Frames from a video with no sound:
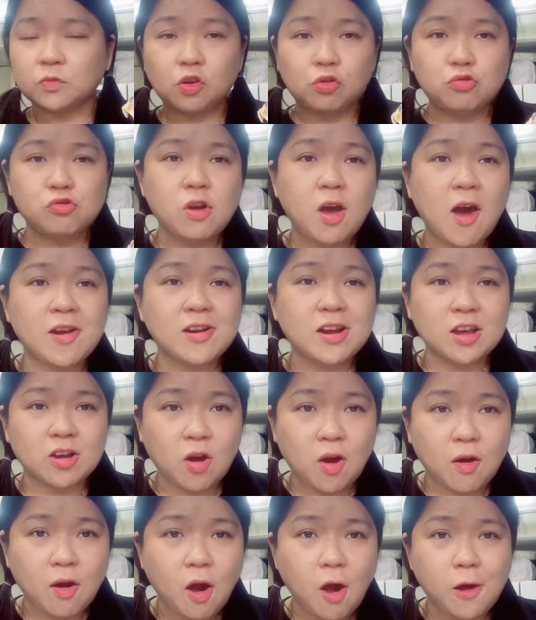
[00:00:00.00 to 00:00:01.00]
cu đơ này
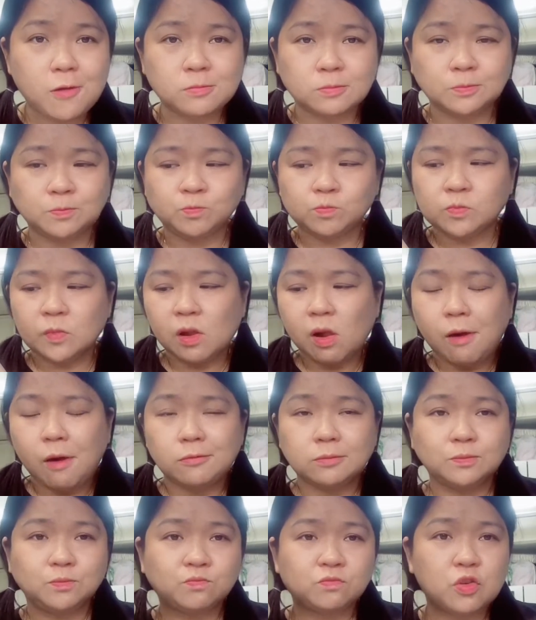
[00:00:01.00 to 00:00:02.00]
ngon hơn
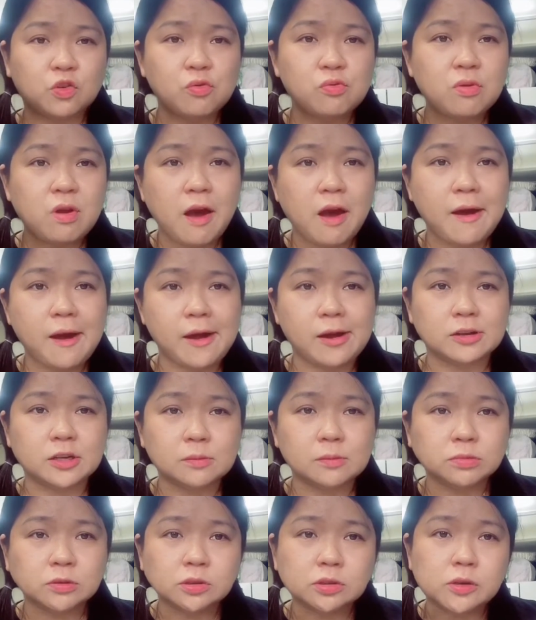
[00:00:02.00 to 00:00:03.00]
cu đơ ở
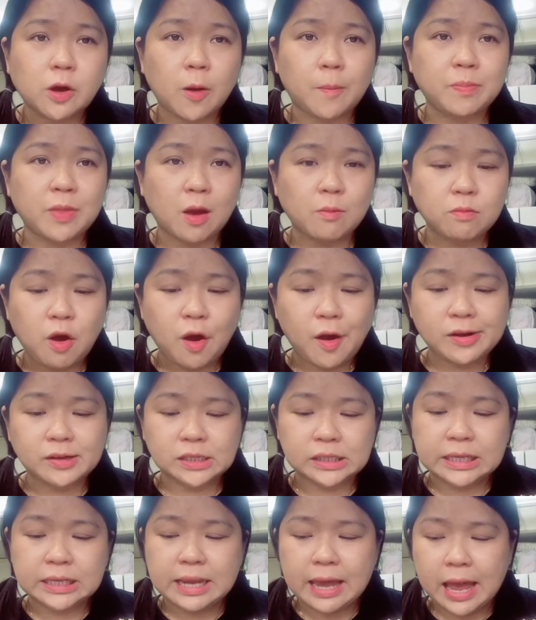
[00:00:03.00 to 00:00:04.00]
trong cái hộp đóng gói
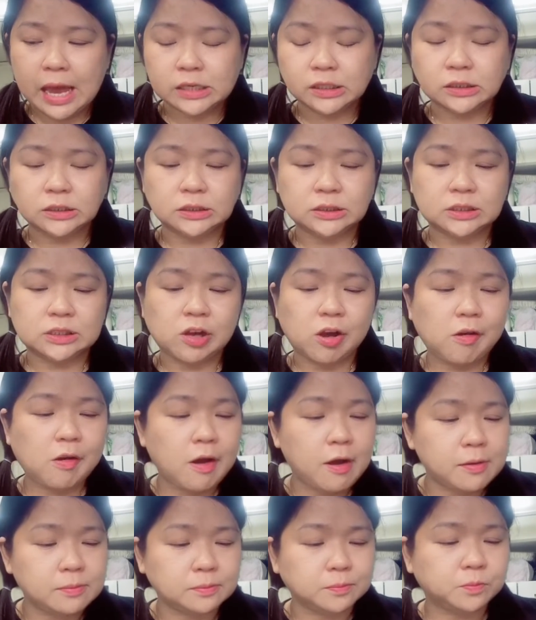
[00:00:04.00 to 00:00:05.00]
kỹ càng thì là ngon
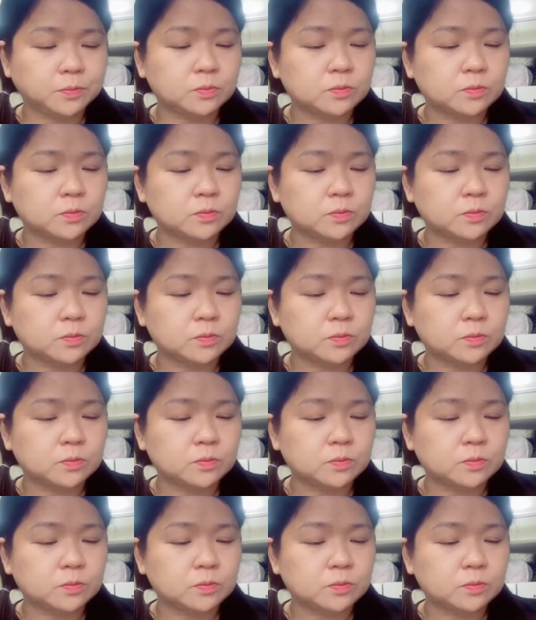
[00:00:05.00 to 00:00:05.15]
hơn